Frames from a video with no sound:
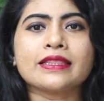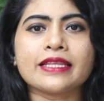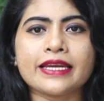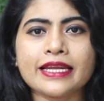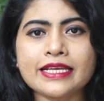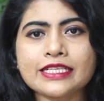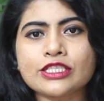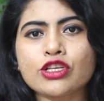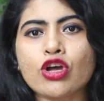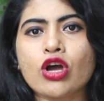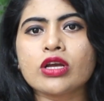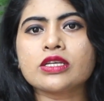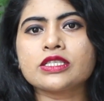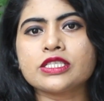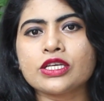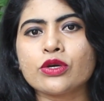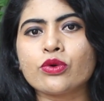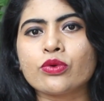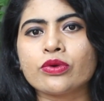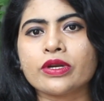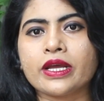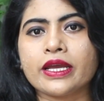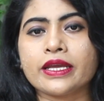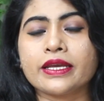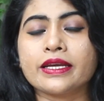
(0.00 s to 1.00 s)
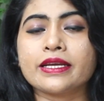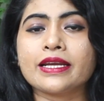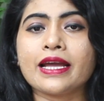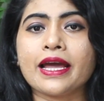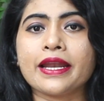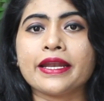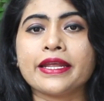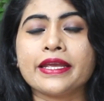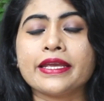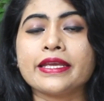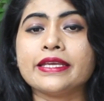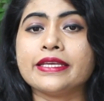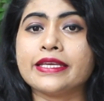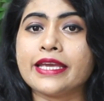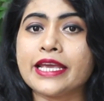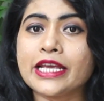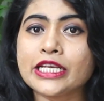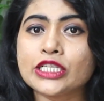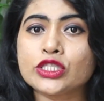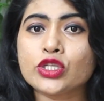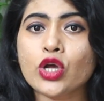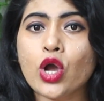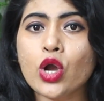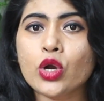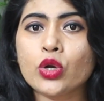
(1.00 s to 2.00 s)
త్రీ సాంగ్సే ఉన్నాయి కానీ ఏ
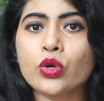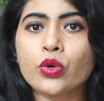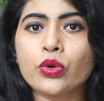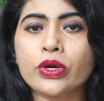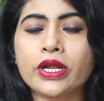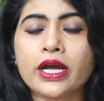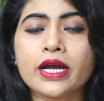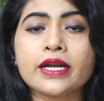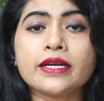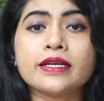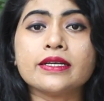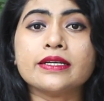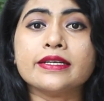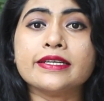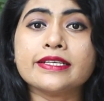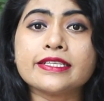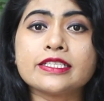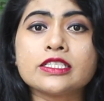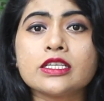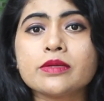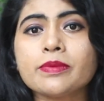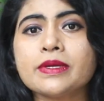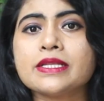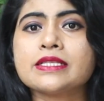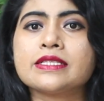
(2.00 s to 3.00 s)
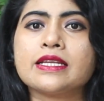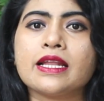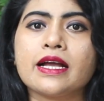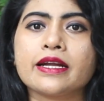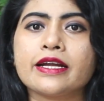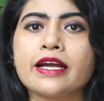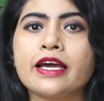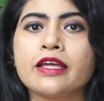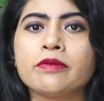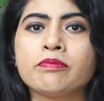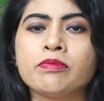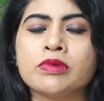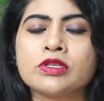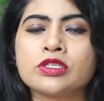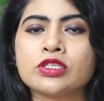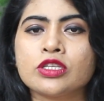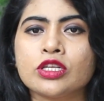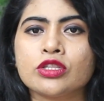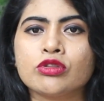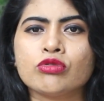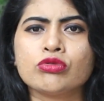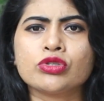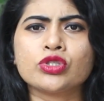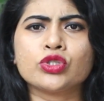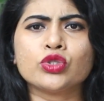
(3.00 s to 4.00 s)
సాంగ్ కూడా డిస్టర్బెన్స్ లాగా
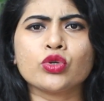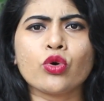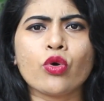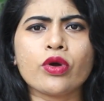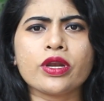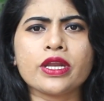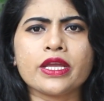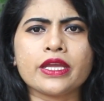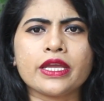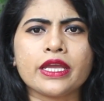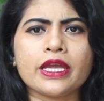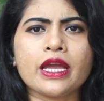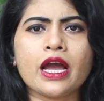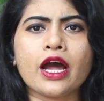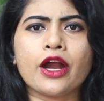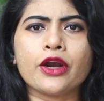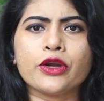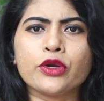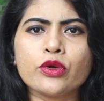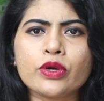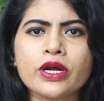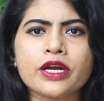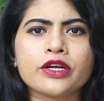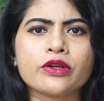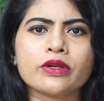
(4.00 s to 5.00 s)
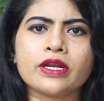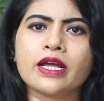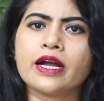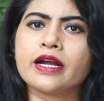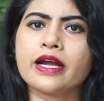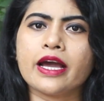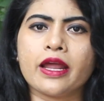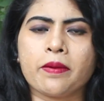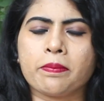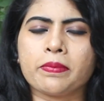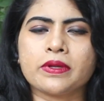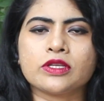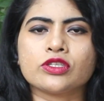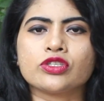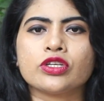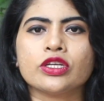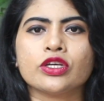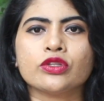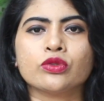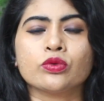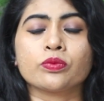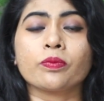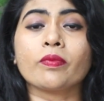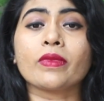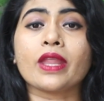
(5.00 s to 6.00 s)
అనిపించలేదు స్టోరీకి అడ్డుకట్టులాగా
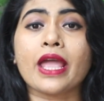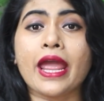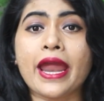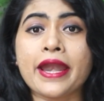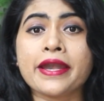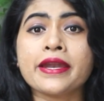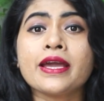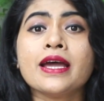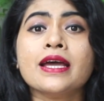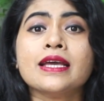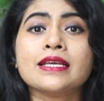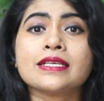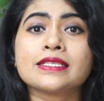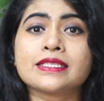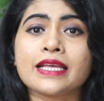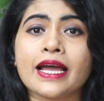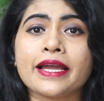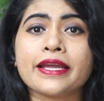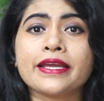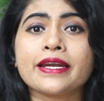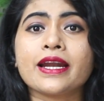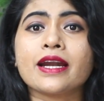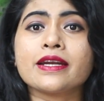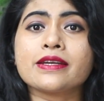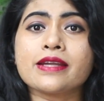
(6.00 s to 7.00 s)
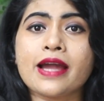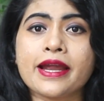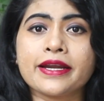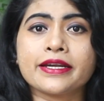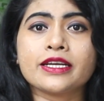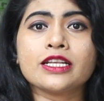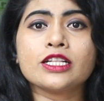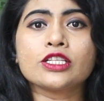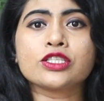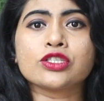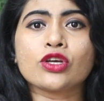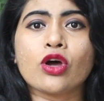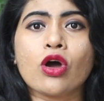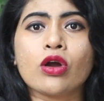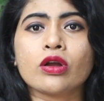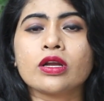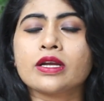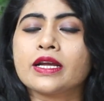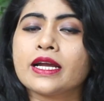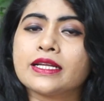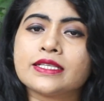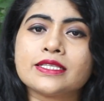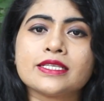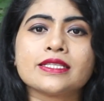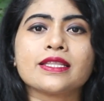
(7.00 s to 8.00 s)
అనిపించలేదు అండ్ సైరా టైటిల్ సాంగ్
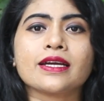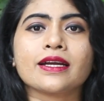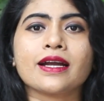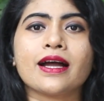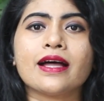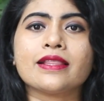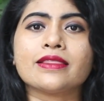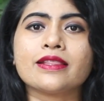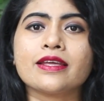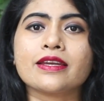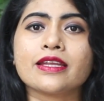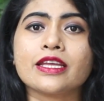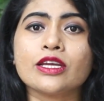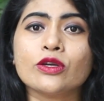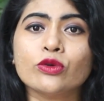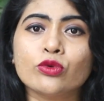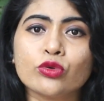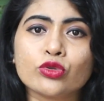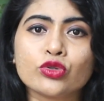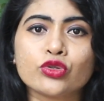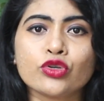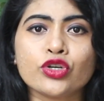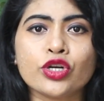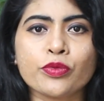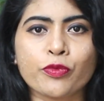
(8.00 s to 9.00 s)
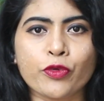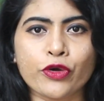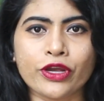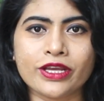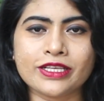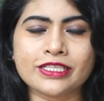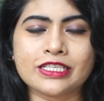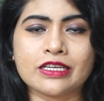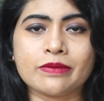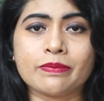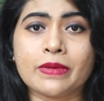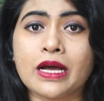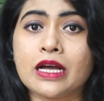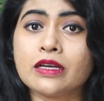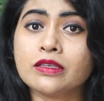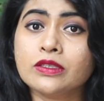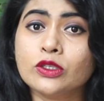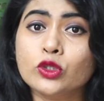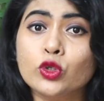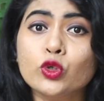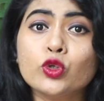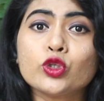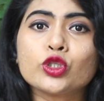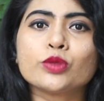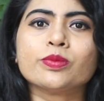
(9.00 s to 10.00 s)
ఖచ్చితంగా అందరికీ గుర్తుండిపోయే సినిమా
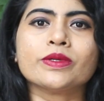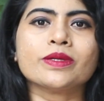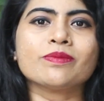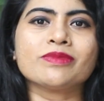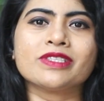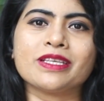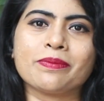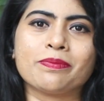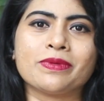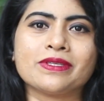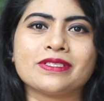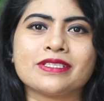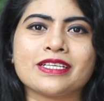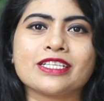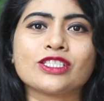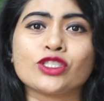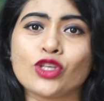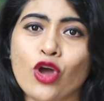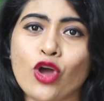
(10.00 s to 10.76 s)
గూస్ బంప్స్ తెప్పించే